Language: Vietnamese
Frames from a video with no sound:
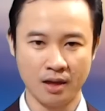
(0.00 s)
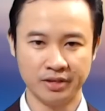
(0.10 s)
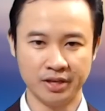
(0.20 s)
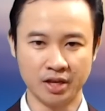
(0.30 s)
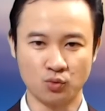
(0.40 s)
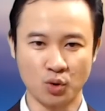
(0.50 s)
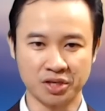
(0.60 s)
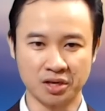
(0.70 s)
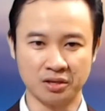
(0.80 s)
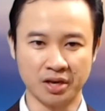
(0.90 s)
Chiến dịch quân
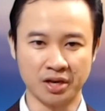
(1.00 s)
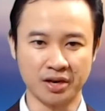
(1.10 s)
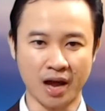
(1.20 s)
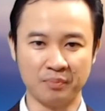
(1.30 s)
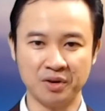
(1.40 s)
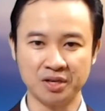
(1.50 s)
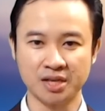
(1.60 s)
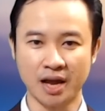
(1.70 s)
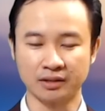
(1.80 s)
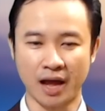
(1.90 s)
sự hiện đã bước
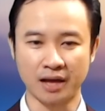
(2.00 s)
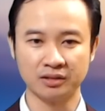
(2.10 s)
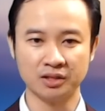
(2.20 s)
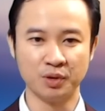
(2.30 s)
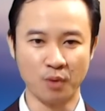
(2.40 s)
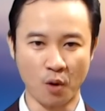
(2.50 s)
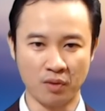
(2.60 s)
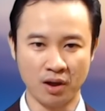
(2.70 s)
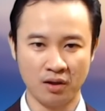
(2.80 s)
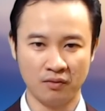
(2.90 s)
sang tháng thứ mười
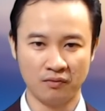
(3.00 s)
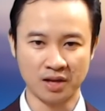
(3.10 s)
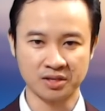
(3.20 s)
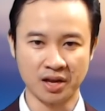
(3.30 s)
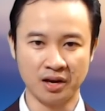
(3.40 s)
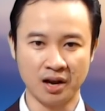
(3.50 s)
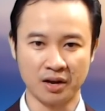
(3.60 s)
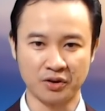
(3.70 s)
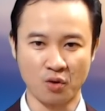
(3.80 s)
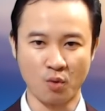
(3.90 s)
một và sẽ
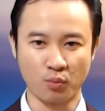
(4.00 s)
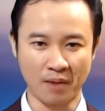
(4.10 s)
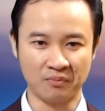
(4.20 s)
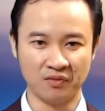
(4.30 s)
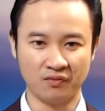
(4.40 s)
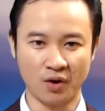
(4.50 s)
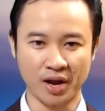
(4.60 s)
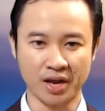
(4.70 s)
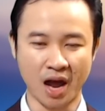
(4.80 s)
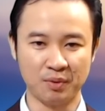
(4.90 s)
là tròn một năm vào
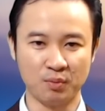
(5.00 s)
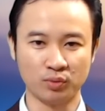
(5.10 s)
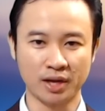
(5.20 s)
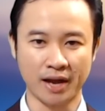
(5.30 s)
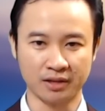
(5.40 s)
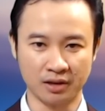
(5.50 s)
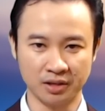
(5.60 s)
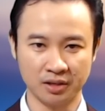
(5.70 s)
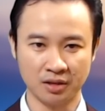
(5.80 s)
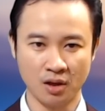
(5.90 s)
ngày hai mươi bốn tháng hai tới.
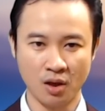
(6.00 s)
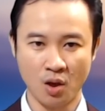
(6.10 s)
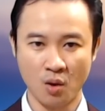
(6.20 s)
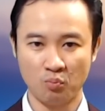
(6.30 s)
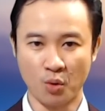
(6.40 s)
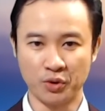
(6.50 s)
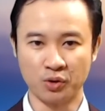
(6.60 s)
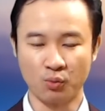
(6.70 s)
Bộ trưởng